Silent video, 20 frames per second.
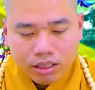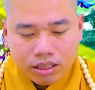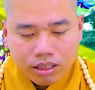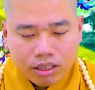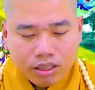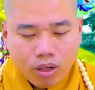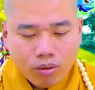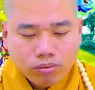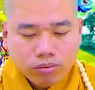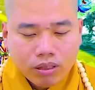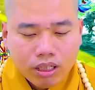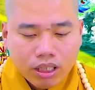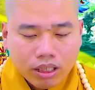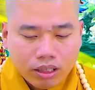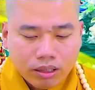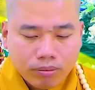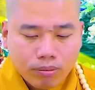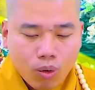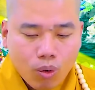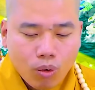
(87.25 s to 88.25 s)
cũng
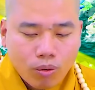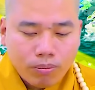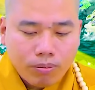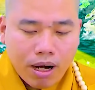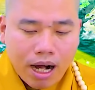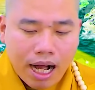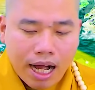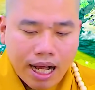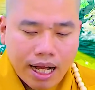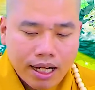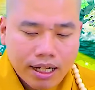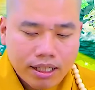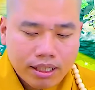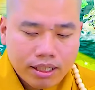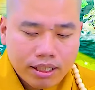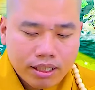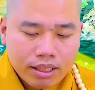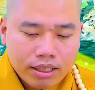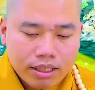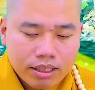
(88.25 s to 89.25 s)
đừng buồn bã
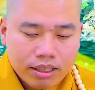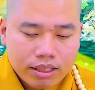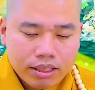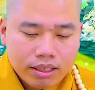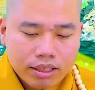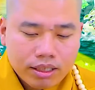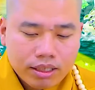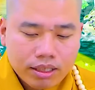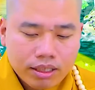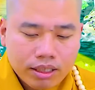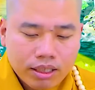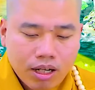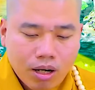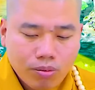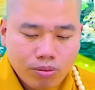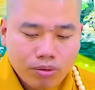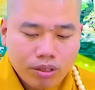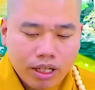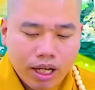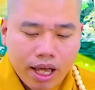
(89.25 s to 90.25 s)

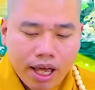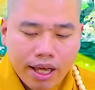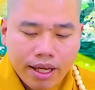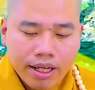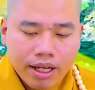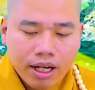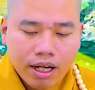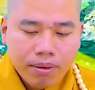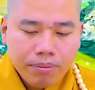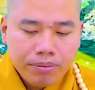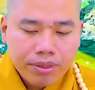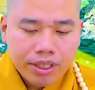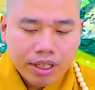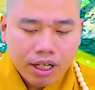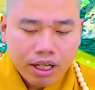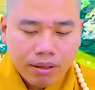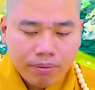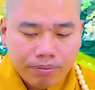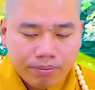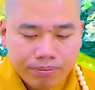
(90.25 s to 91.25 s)
khóc kể ôm
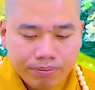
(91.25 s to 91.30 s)
sờm